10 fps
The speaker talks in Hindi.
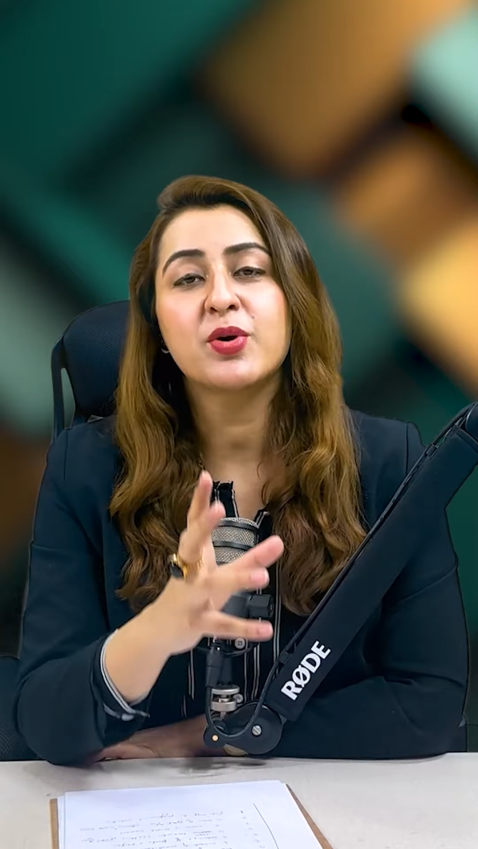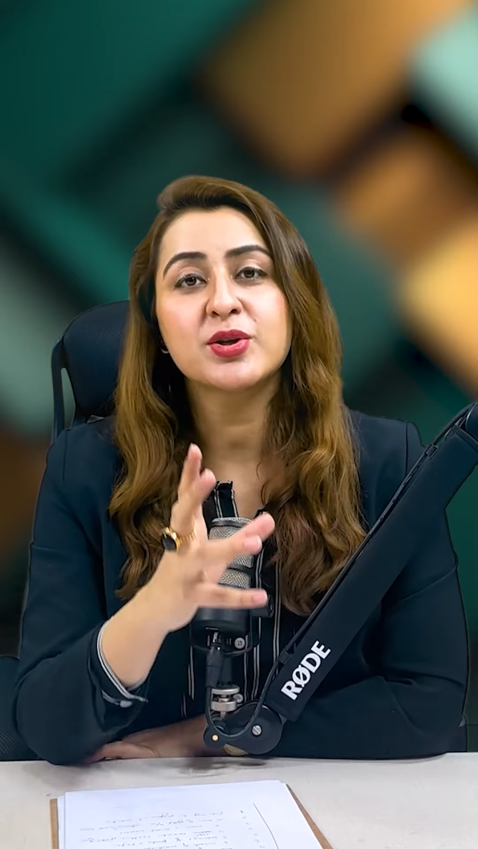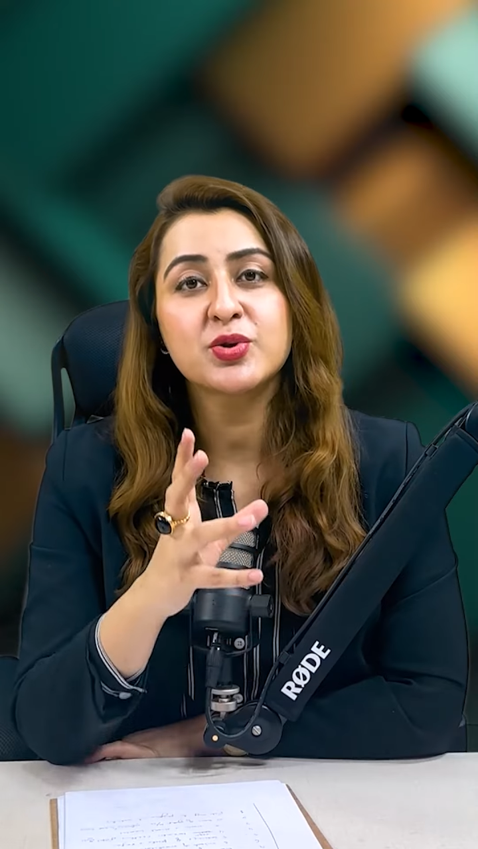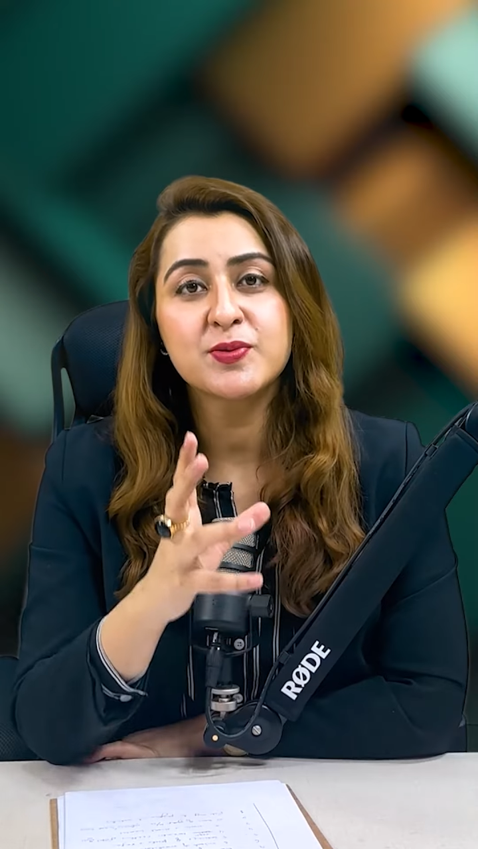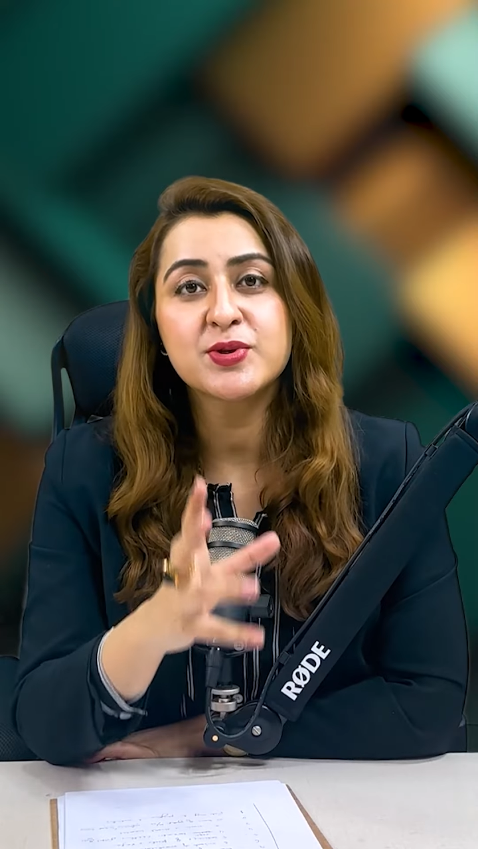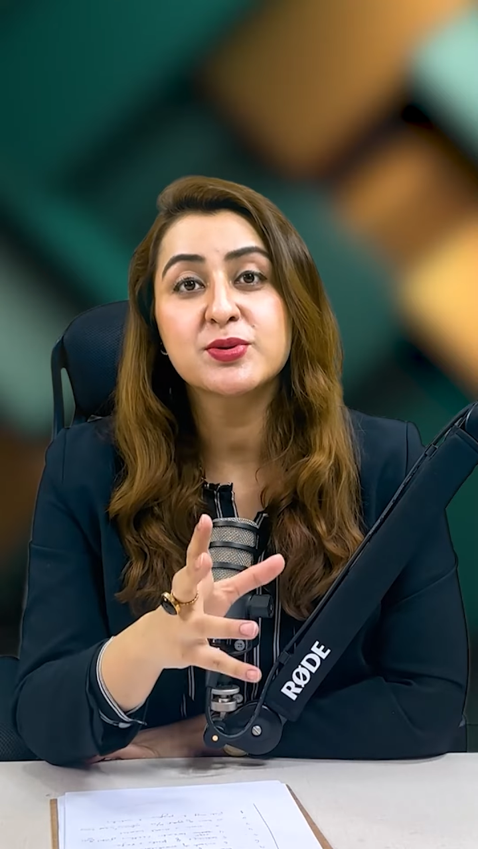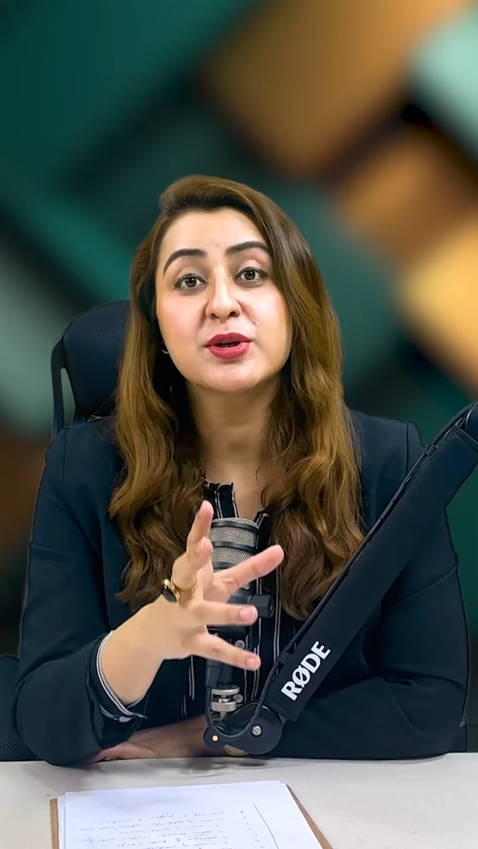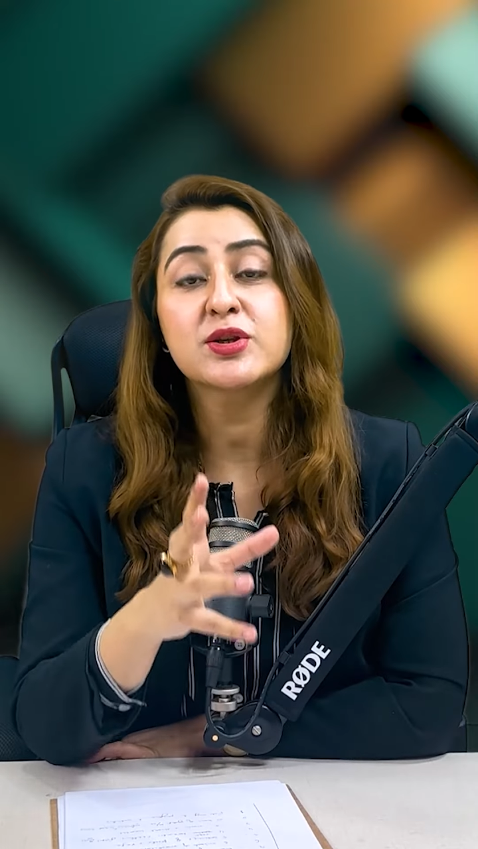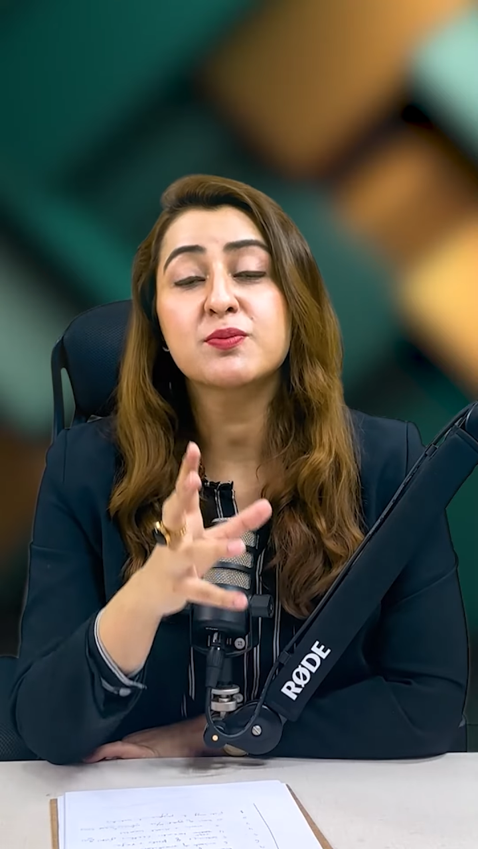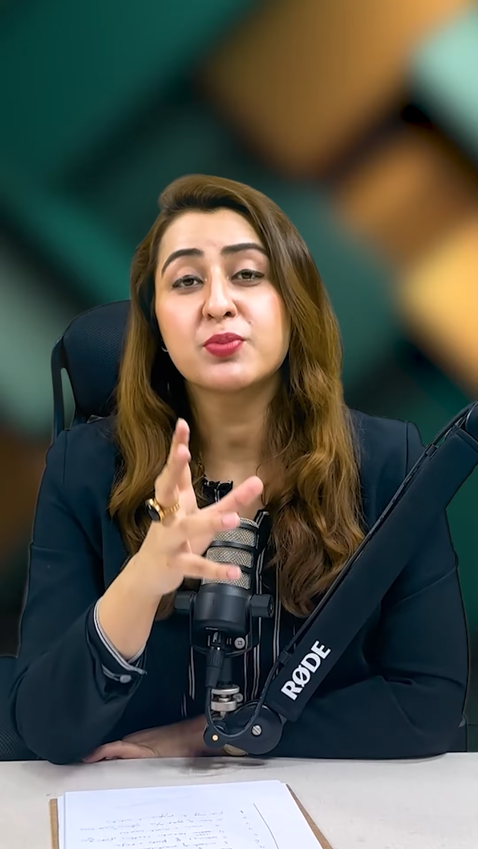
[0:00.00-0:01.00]
बहुत
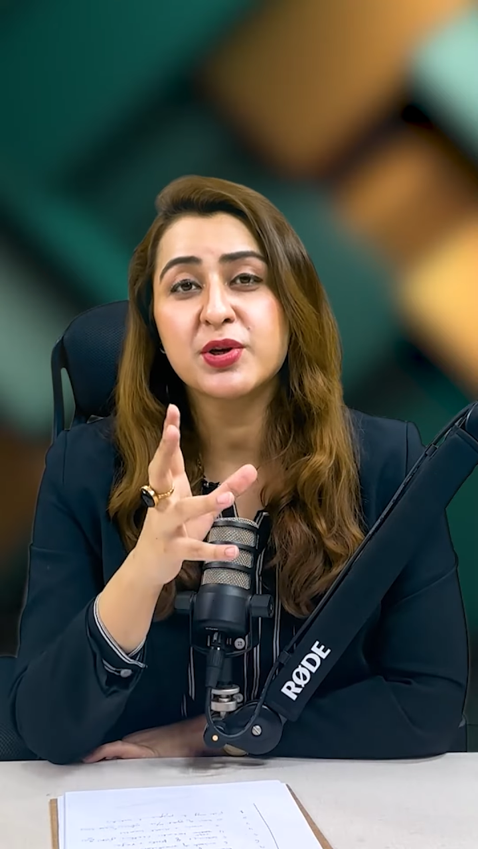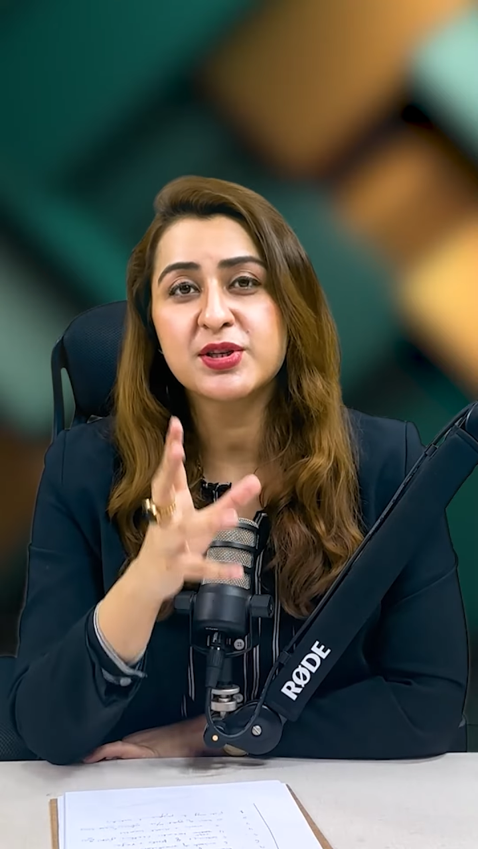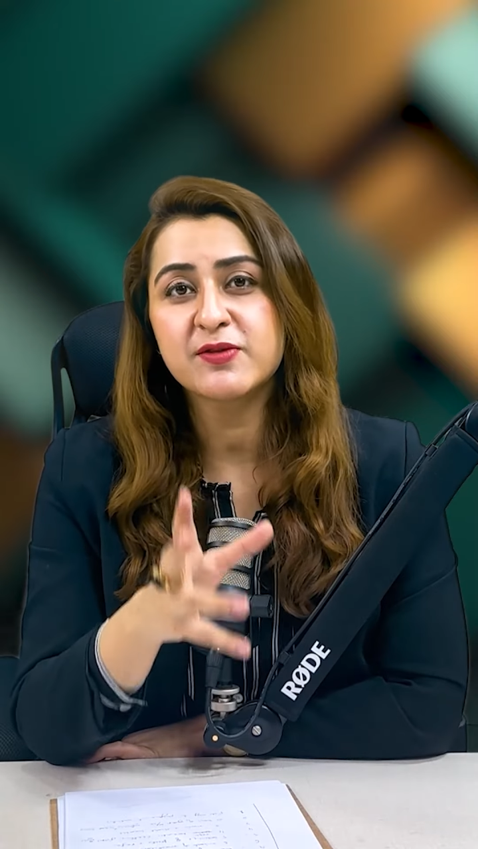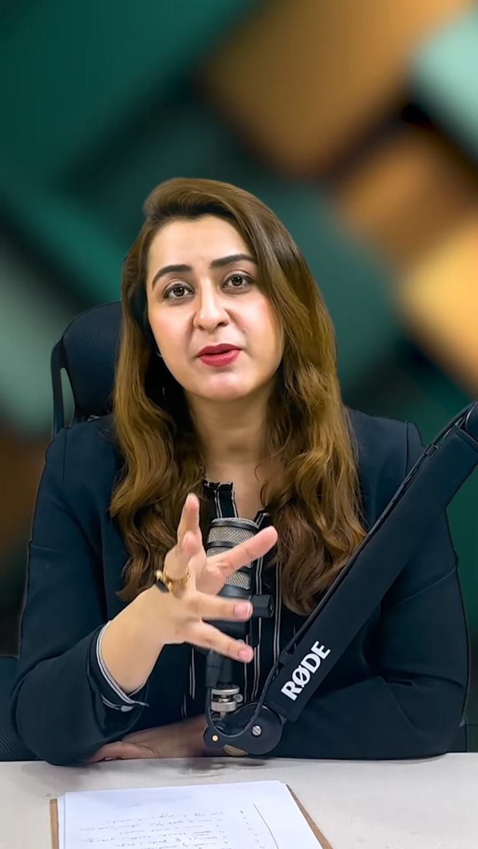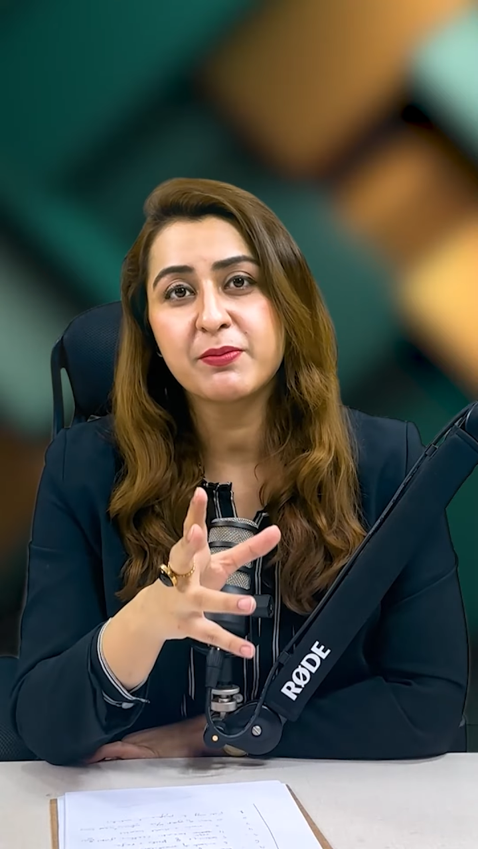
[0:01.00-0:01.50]
खूबसूरत और पॉजिटिव